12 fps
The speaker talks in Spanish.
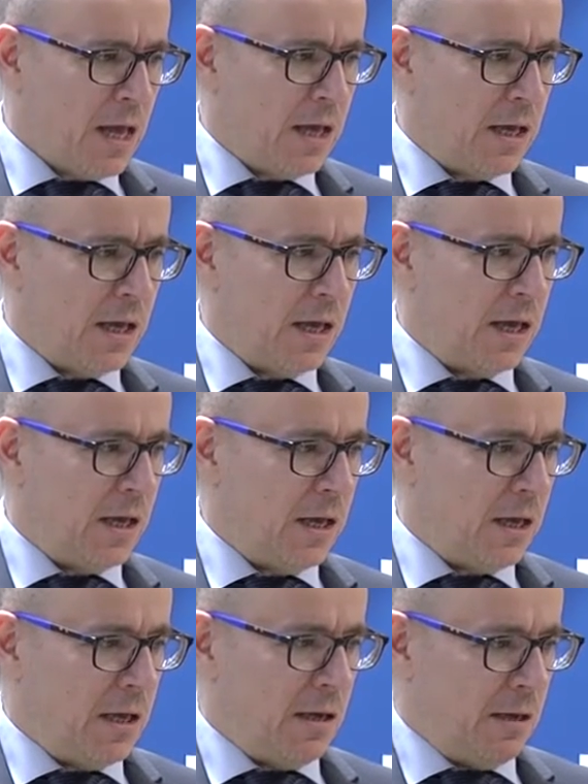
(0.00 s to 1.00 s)

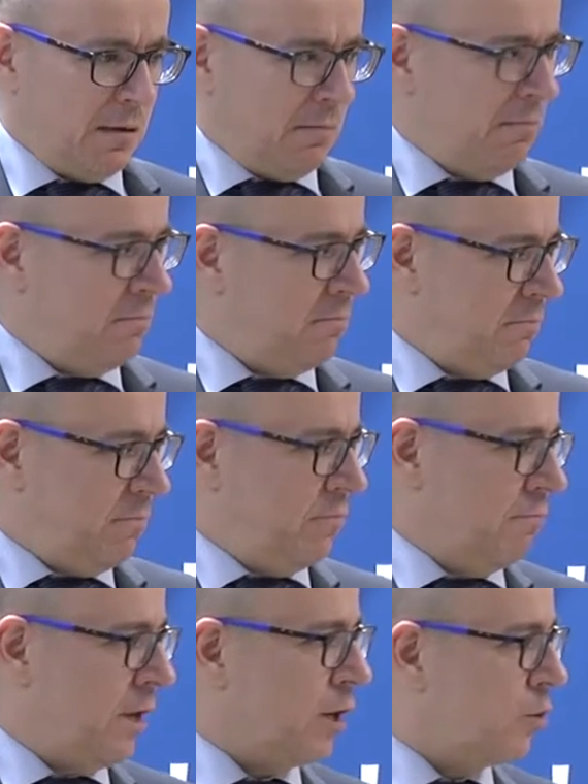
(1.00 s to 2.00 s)
y,
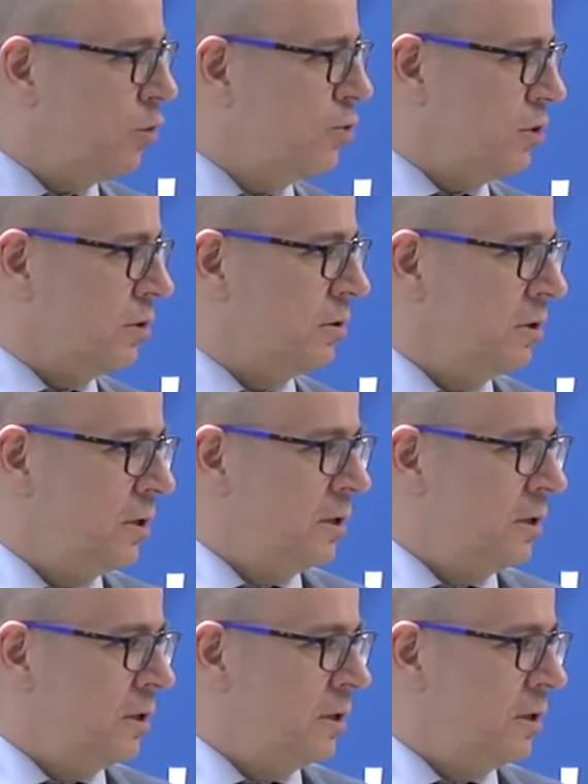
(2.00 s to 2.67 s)
me incluyo,